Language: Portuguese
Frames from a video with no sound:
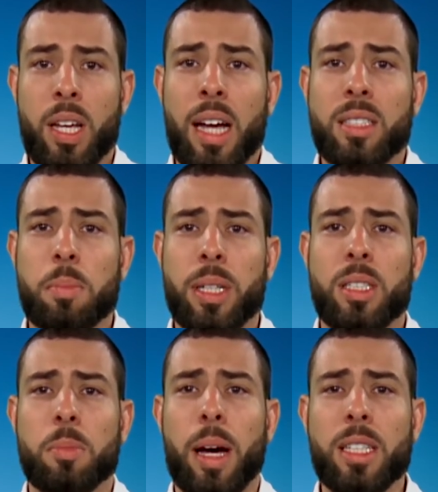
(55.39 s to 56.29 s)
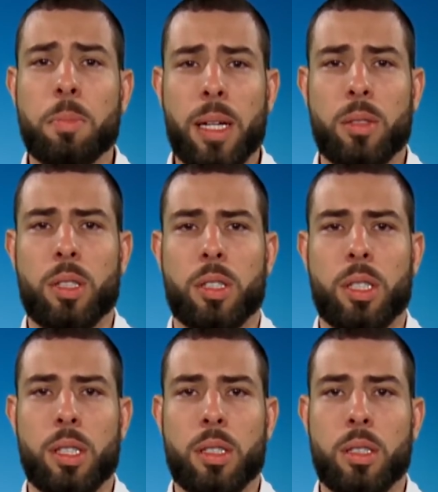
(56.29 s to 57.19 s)
As empresas mais
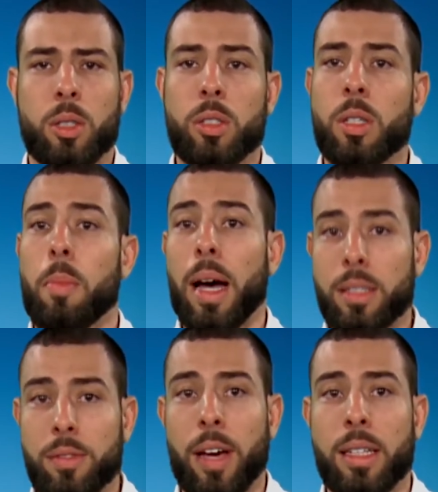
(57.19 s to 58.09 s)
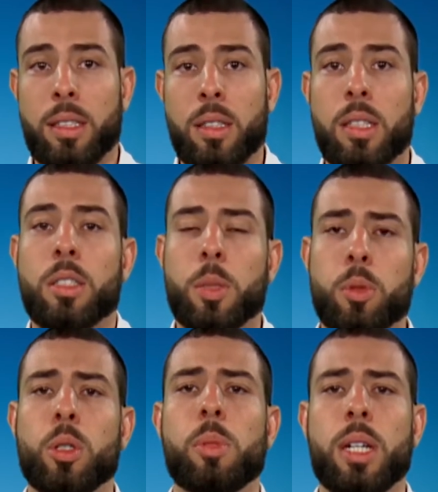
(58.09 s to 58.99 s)
bem-sucedidas são as que mais investem nesse tipo
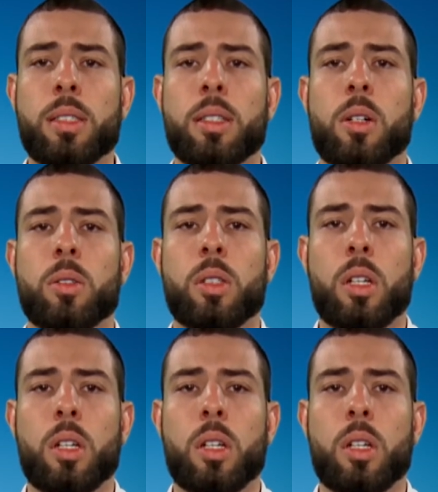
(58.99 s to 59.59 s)
de comunicação,